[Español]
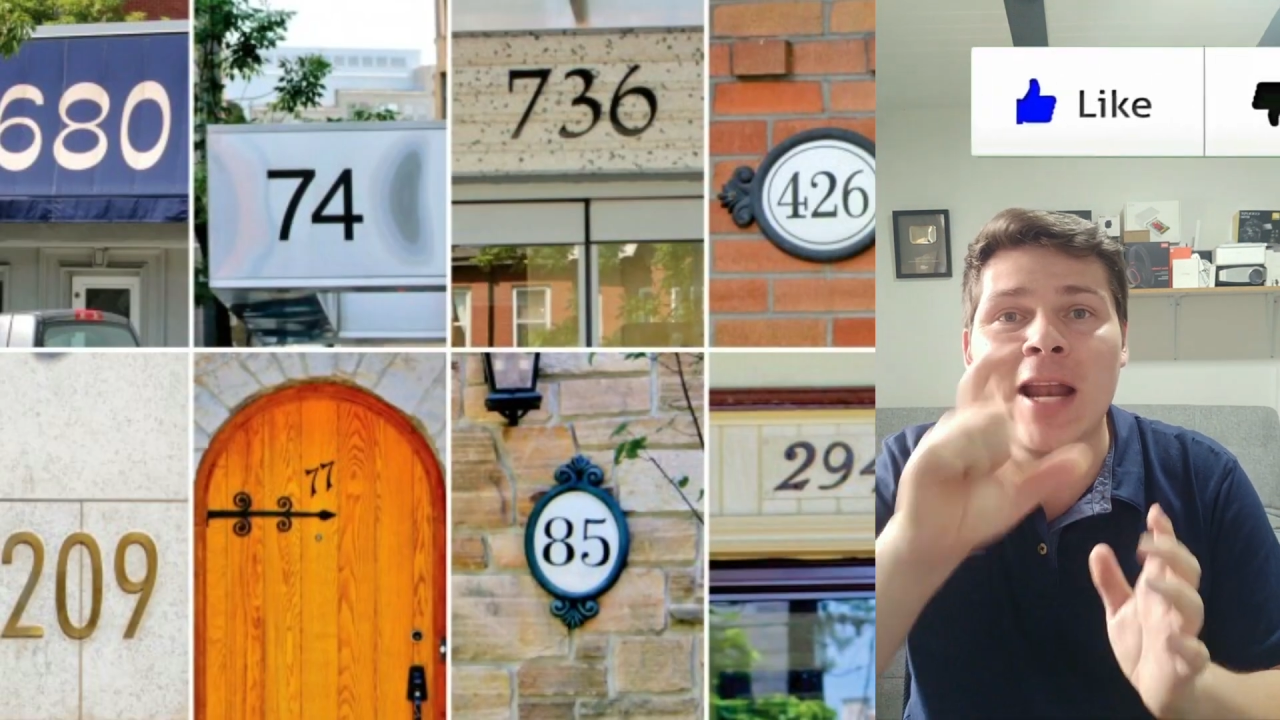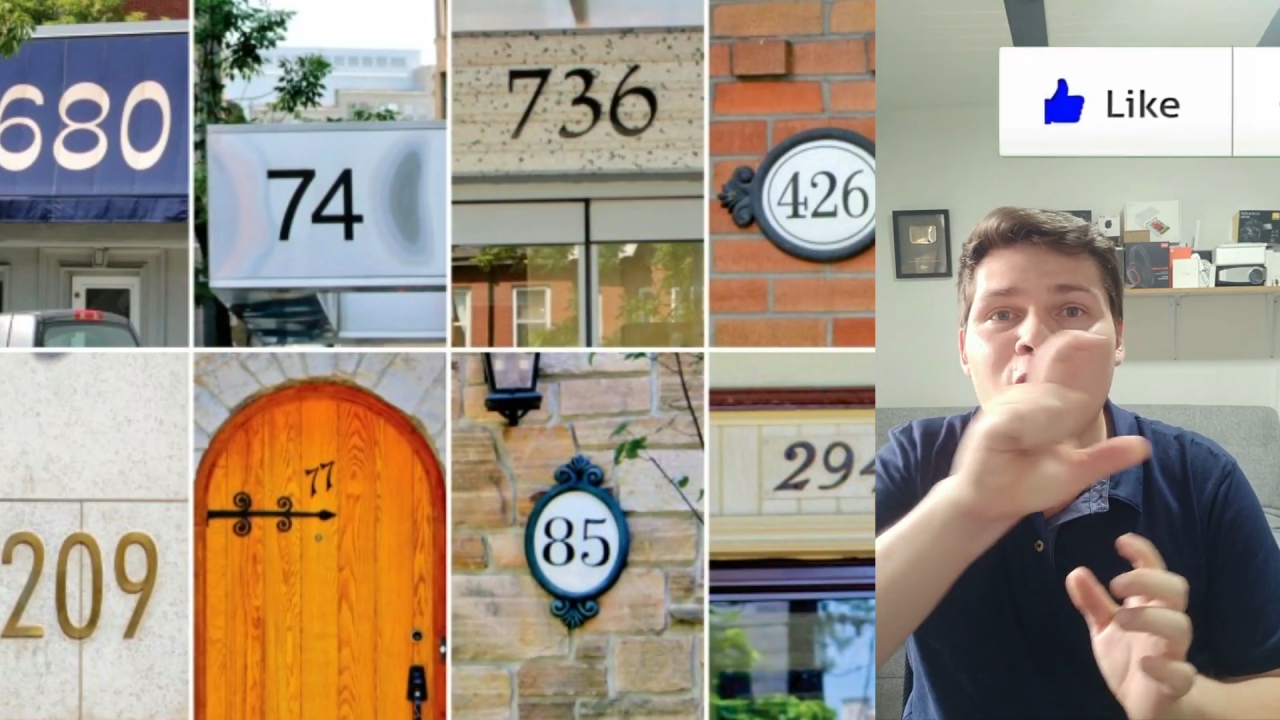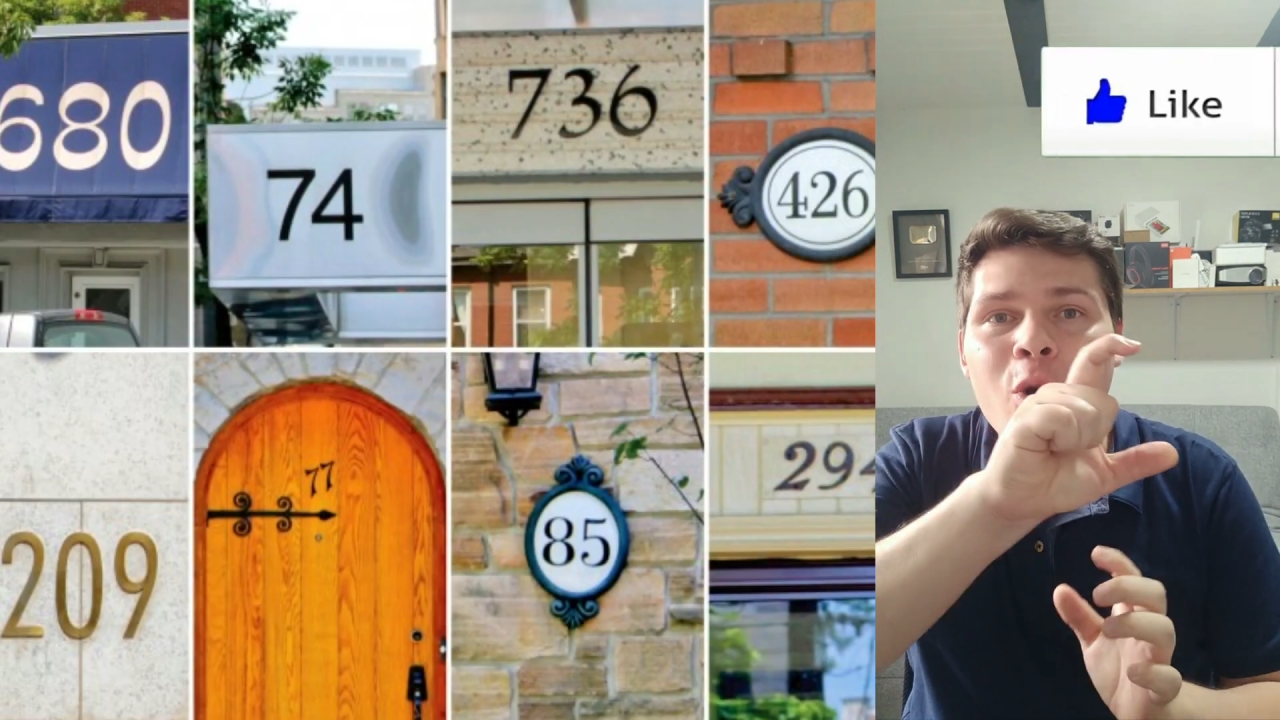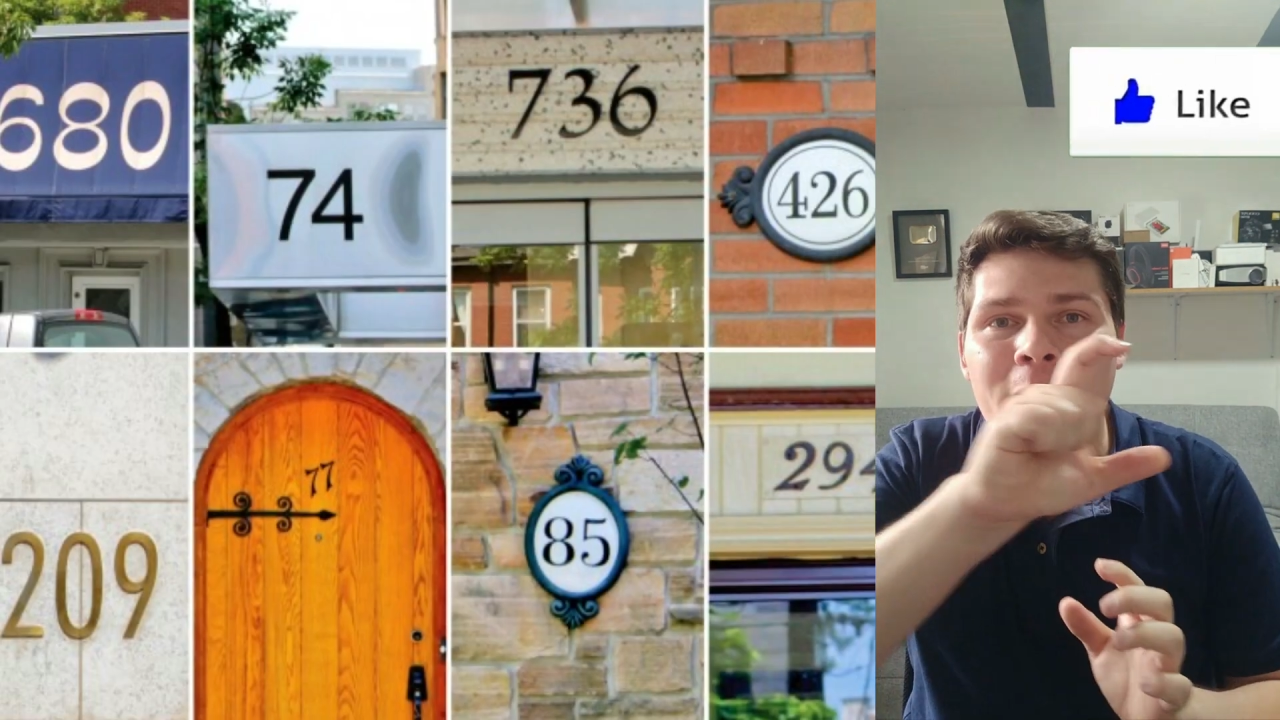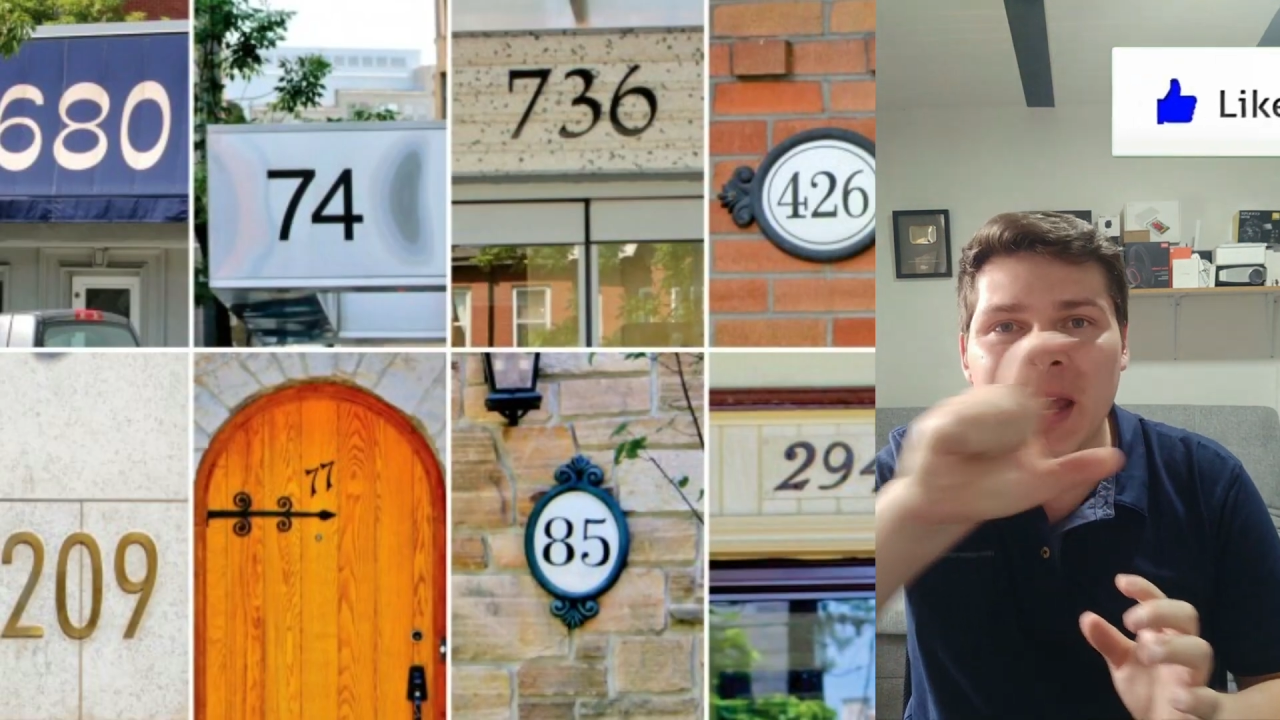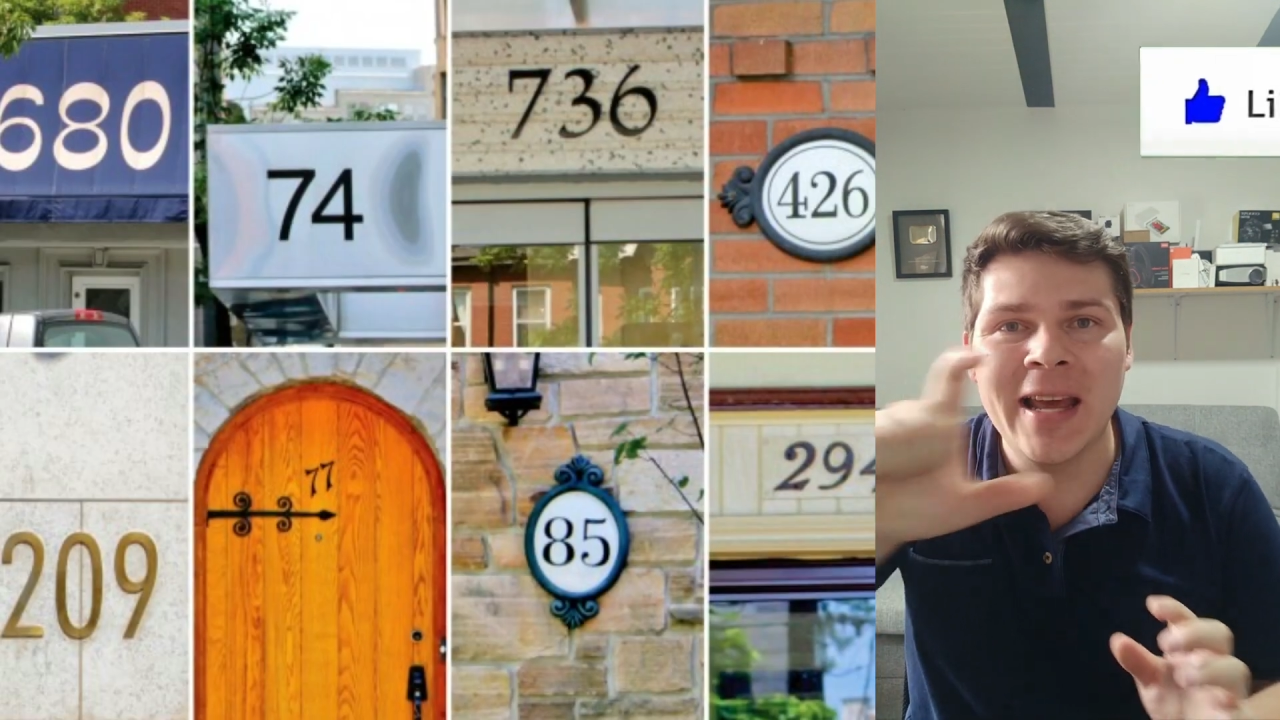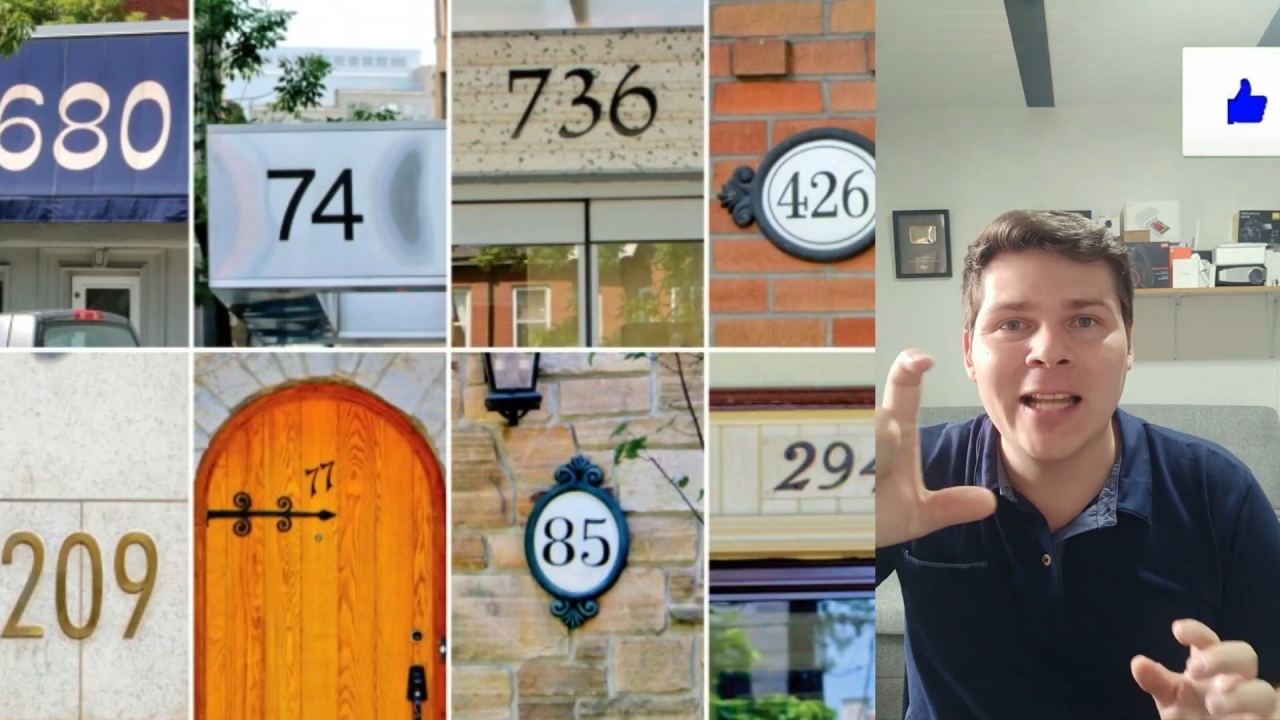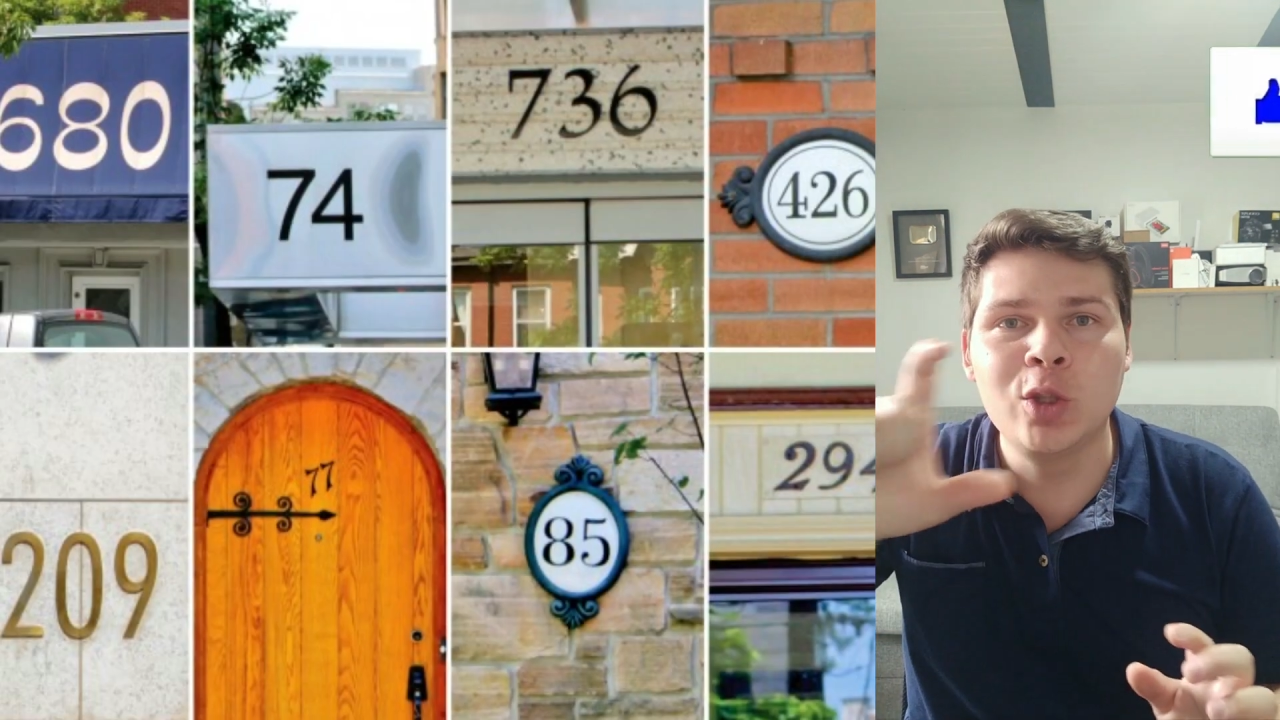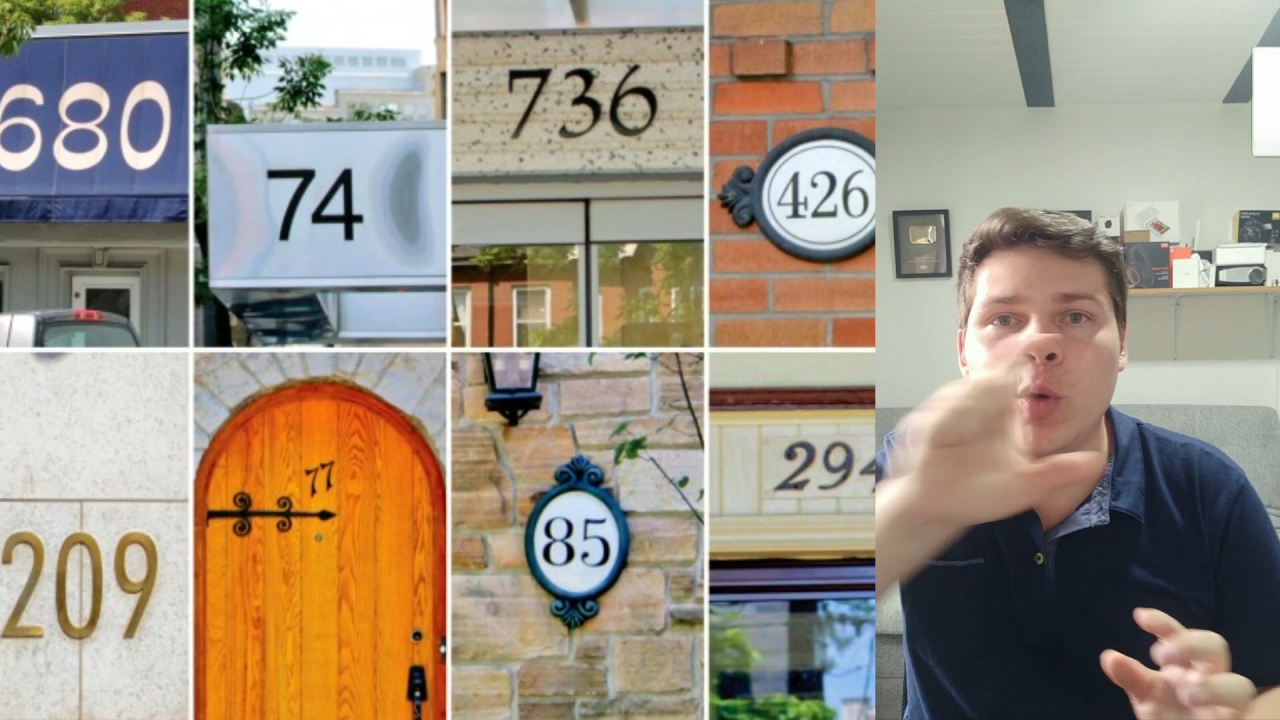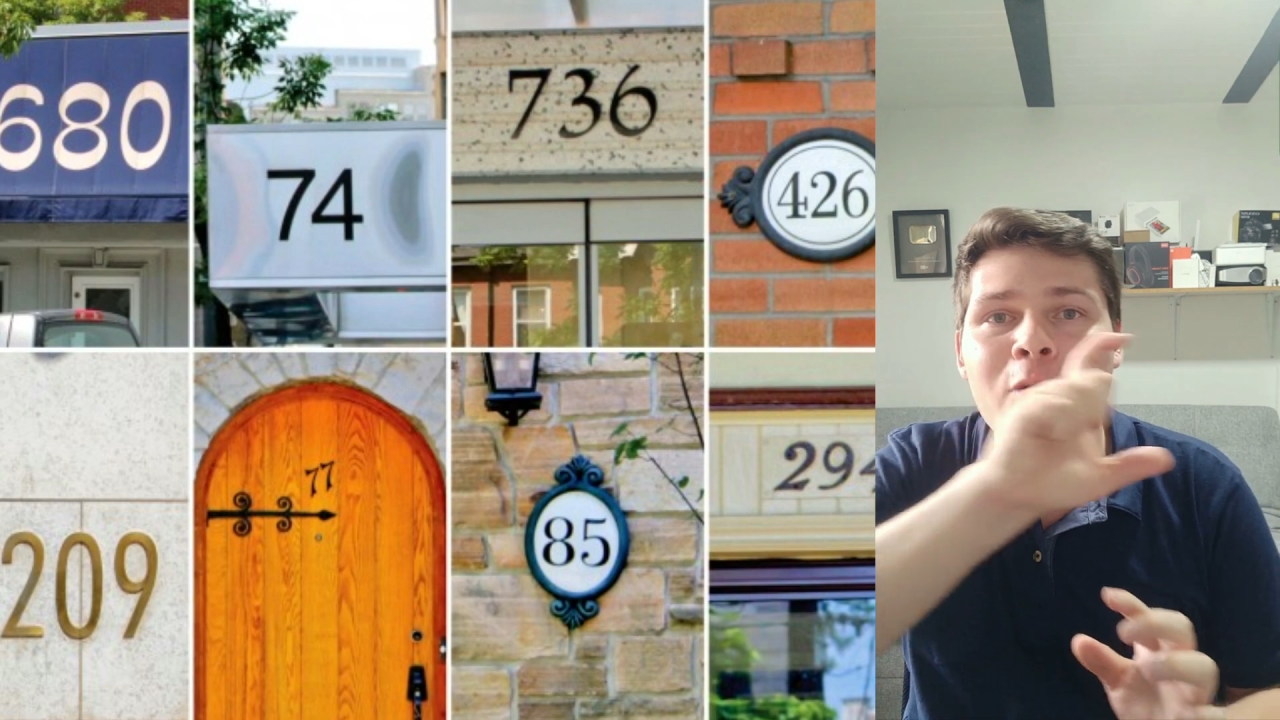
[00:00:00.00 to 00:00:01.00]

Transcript: nomenclatura,